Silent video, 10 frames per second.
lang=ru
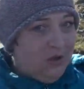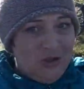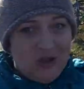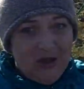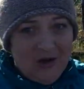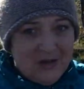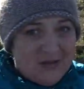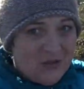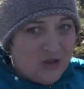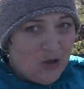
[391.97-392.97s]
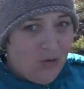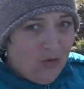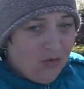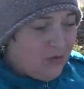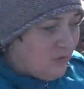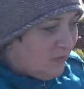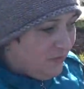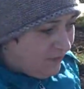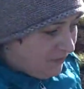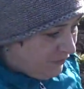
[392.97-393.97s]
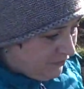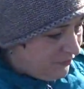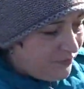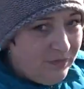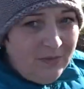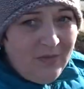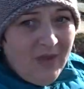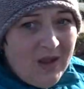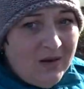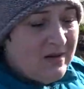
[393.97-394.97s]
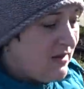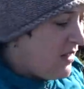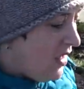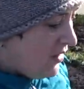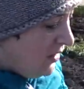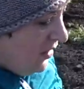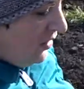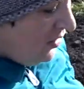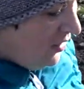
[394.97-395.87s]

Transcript: 14 шагов расстояние